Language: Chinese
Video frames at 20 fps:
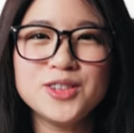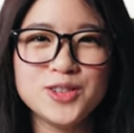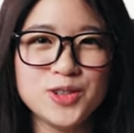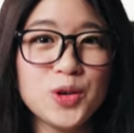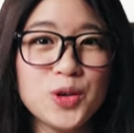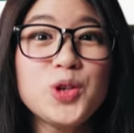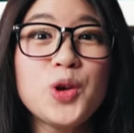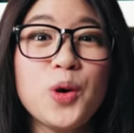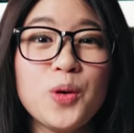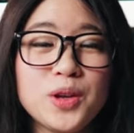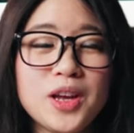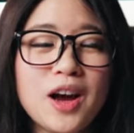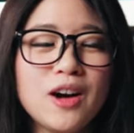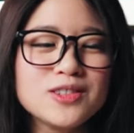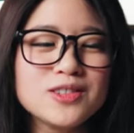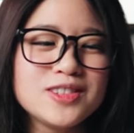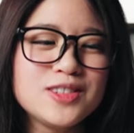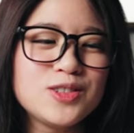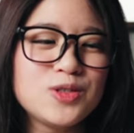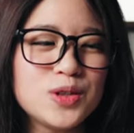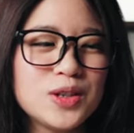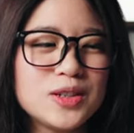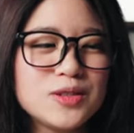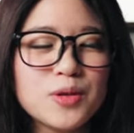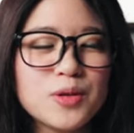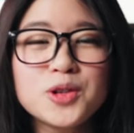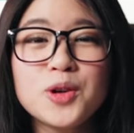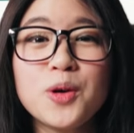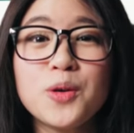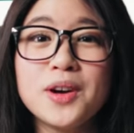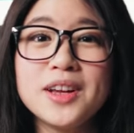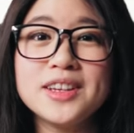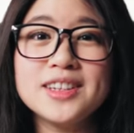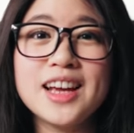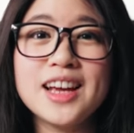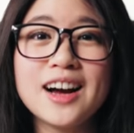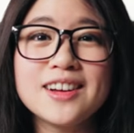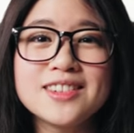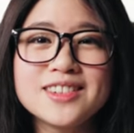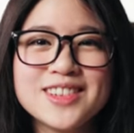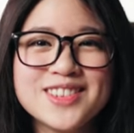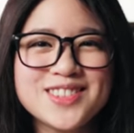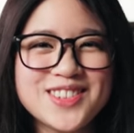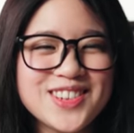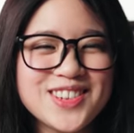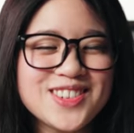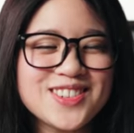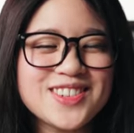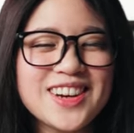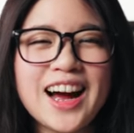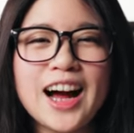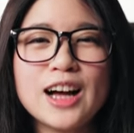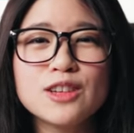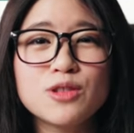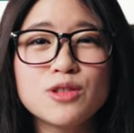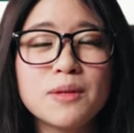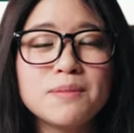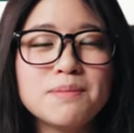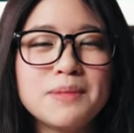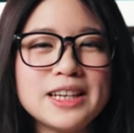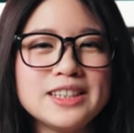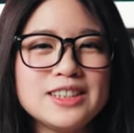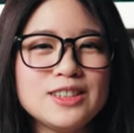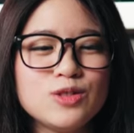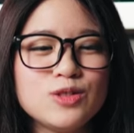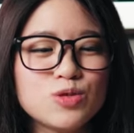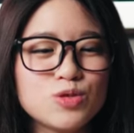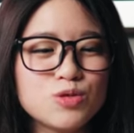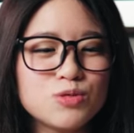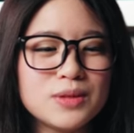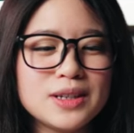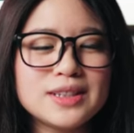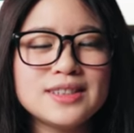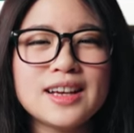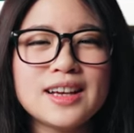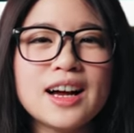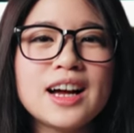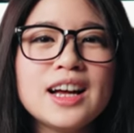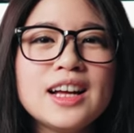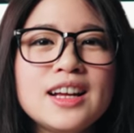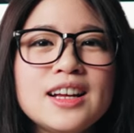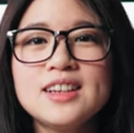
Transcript: 就是有有要是觉得说有人养的，所以就让它穿背心出门这样。